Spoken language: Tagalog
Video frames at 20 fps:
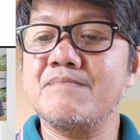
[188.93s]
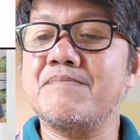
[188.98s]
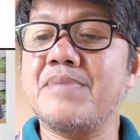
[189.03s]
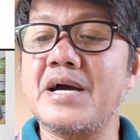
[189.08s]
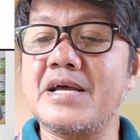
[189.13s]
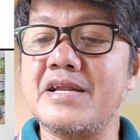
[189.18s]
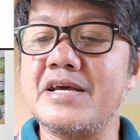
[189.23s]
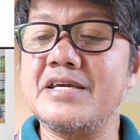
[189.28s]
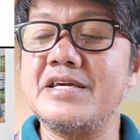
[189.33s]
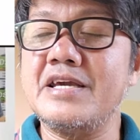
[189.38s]

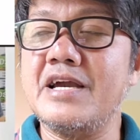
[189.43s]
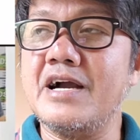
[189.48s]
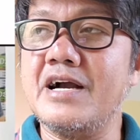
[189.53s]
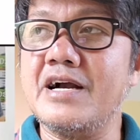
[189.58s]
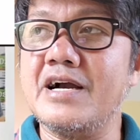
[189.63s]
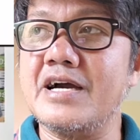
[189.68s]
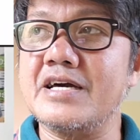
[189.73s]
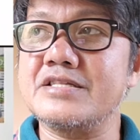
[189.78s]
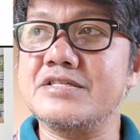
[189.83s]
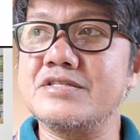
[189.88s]
Para
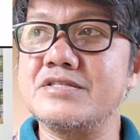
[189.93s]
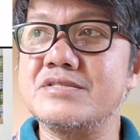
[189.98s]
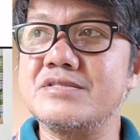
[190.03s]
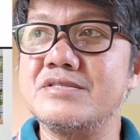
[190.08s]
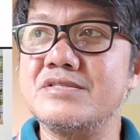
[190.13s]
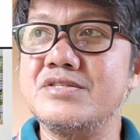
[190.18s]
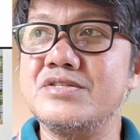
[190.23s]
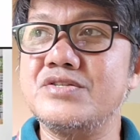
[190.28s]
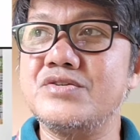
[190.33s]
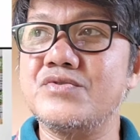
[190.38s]
iangat
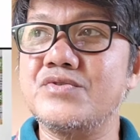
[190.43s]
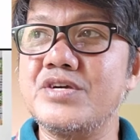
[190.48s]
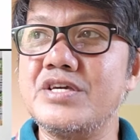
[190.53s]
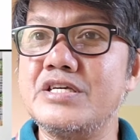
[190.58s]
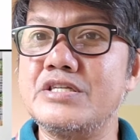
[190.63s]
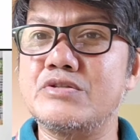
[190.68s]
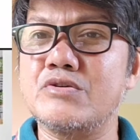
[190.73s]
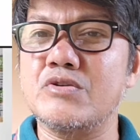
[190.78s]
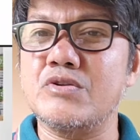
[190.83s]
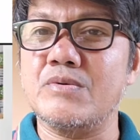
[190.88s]
yung
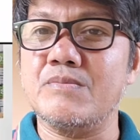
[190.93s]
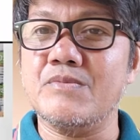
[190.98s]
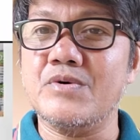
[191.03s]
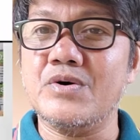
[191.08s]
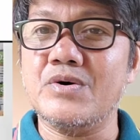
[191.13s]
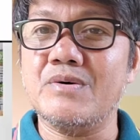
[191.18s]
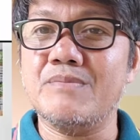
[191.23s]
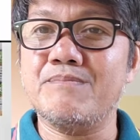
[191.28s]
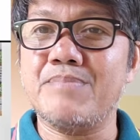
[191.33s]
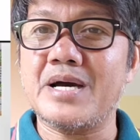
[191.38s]
idolo
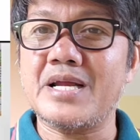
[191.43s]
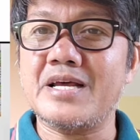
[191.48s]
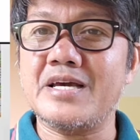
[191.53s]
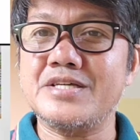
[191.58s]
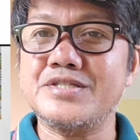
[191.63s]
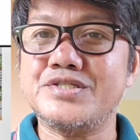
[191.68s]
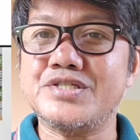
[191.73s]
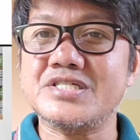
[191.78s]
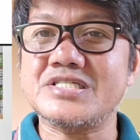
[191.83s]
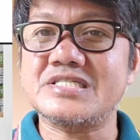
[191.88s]
mo para
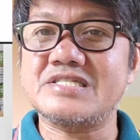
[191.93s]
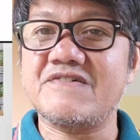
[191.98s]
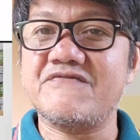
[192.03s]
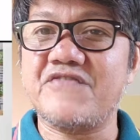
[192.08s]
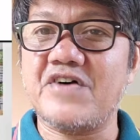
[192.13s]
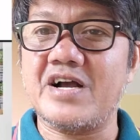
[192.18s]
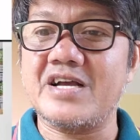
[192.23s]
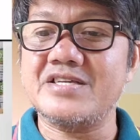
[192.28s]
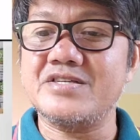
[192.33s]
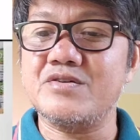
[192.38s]

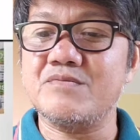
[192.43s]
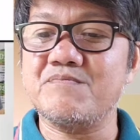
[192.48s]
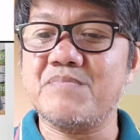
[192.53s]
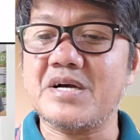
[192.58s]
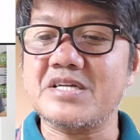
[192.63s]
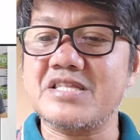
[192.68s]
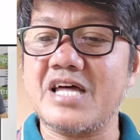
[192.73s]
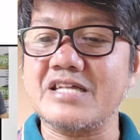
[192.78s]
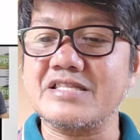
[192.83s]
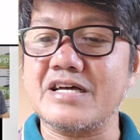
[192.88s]
i-justify yung
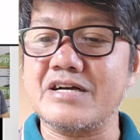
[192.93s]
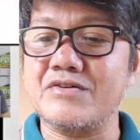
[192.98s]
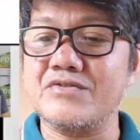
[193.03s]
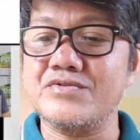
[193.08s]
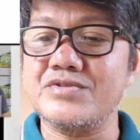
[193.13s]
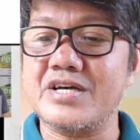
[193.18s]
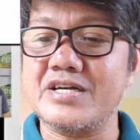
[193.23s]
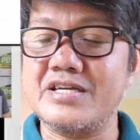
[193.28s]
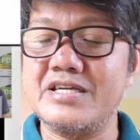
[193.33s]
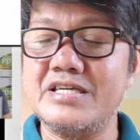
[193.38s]

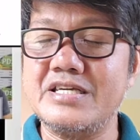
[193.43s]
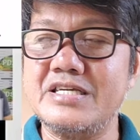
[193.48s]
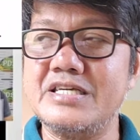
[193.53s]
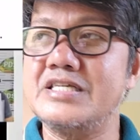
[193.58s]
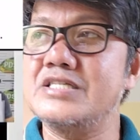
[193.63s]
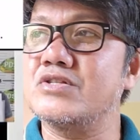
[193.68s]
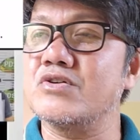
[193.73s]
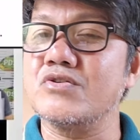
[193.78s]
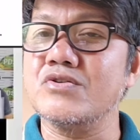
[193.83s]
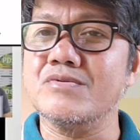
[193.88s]
pagtatago ng
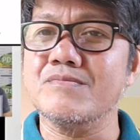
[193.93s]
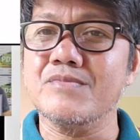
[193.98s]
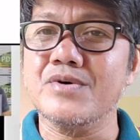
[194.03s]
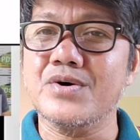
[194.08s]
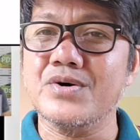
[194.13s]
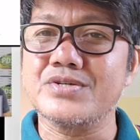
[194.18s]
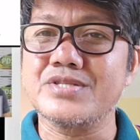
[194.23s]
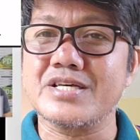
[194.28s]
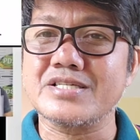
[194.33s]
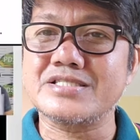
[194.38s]
idolo
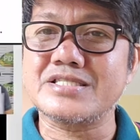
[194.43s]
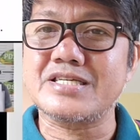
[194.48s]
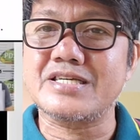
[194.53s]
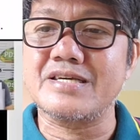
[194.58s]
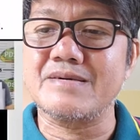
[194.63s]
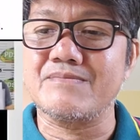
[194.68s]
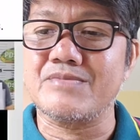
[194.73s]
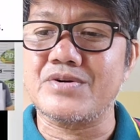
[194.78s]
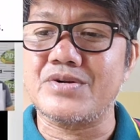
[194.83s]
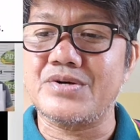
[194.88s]
mo na si
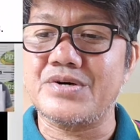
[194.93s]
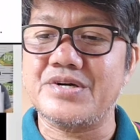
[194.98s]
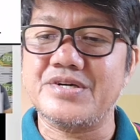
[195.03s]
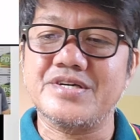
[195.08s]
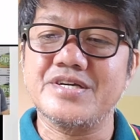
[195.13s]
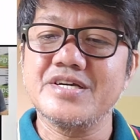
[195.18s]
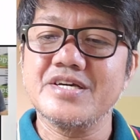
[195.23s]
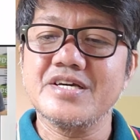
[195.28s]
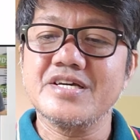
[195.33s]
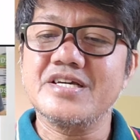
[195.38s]

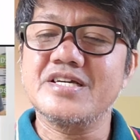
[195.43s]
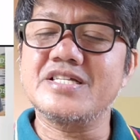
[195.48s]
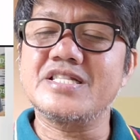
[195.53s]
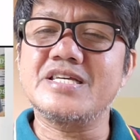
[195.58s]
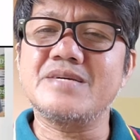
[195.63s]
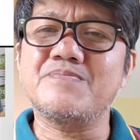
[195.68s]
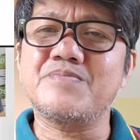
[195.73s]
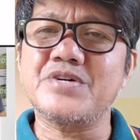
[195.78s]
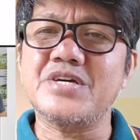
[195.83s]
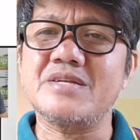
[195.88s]
Kibuloy.
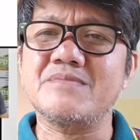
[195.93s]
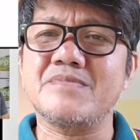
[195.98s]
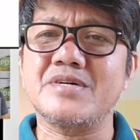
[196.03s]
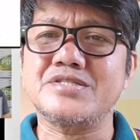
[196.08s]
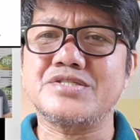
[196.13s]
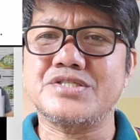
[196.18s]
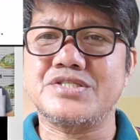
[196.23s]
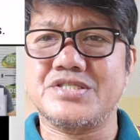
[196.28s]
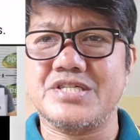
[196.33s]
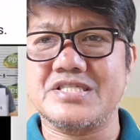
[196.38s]
Hindi po yan
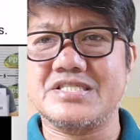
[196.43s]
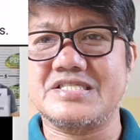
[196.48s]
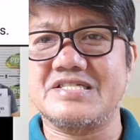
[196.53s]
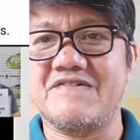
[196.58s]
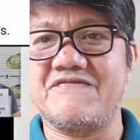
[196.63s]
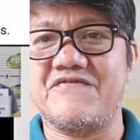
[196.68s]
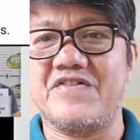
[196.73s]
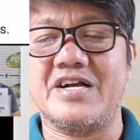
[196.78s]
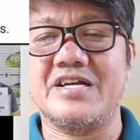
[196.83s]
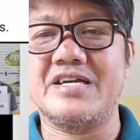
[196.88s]

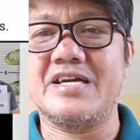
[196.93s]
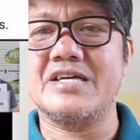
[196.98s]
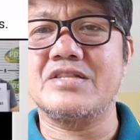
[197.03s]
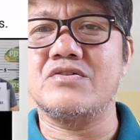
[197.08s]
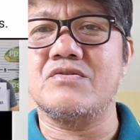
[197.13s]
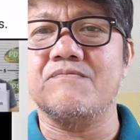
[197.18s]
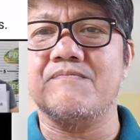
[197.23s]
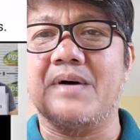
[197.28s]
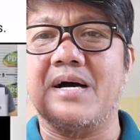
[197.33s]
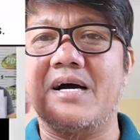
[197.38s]
ma-justify.
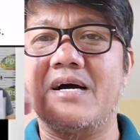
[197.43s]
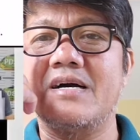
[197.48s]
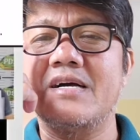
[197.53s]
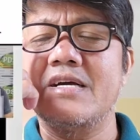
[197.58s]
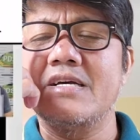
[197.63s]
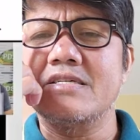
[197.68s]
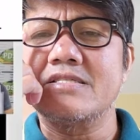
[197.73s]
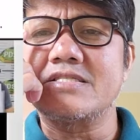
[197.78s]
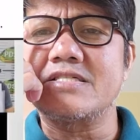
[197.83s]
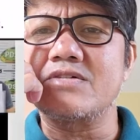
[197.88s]
Ano ba?
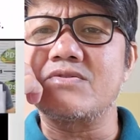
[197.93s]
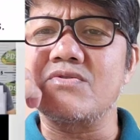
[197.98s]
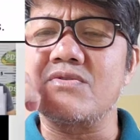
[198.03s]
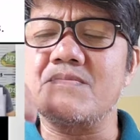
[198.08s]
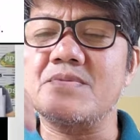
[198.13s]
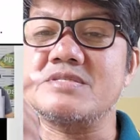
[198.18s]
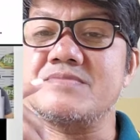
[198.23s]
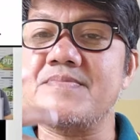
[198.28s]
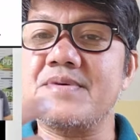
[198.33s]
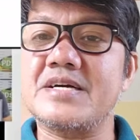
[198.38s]

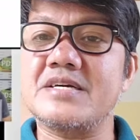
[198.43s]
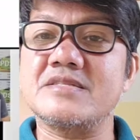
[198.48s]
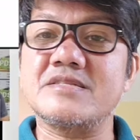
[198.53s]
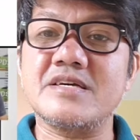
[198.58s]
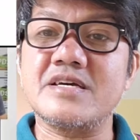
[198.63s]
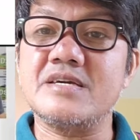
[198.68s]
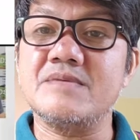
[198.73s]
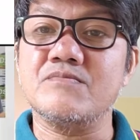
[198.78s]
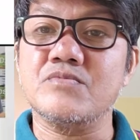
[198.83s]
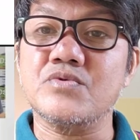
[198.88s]
Siguro mas
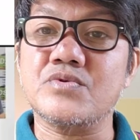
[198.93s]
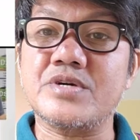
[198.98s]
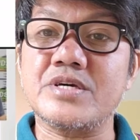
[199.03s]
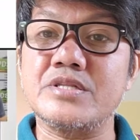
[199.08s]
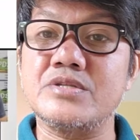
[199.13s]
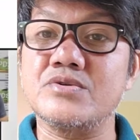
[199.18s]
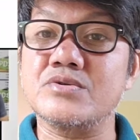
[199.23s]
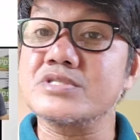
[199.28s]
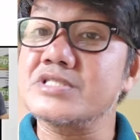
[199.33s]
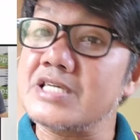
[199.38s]
maganda
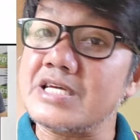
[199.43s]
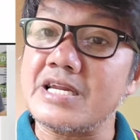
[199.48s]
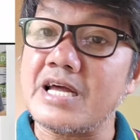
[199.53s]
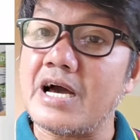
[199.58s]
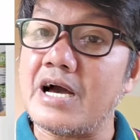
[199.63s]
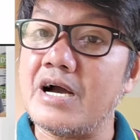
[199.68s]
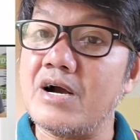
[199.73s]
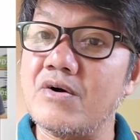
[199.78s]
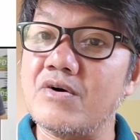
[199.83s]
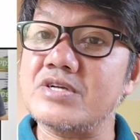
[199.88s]
himukin nyo
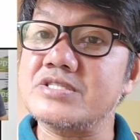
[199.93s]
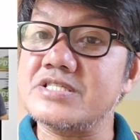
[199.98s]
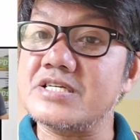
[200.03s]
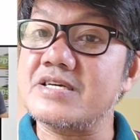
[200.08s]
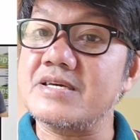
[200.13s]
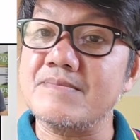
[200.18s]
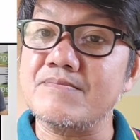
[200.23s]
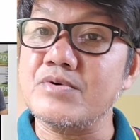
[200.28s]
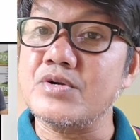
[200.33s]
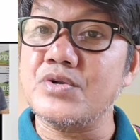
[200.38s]
sila or si
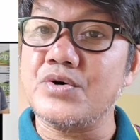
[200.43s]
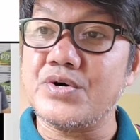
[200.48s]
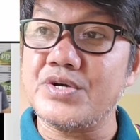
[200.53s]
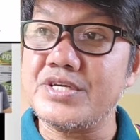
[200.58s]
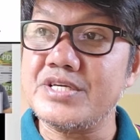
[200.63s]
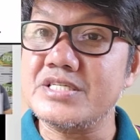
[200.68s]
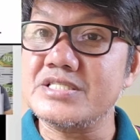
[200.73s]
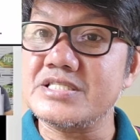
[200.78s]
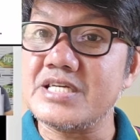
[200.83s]
Kibuloy.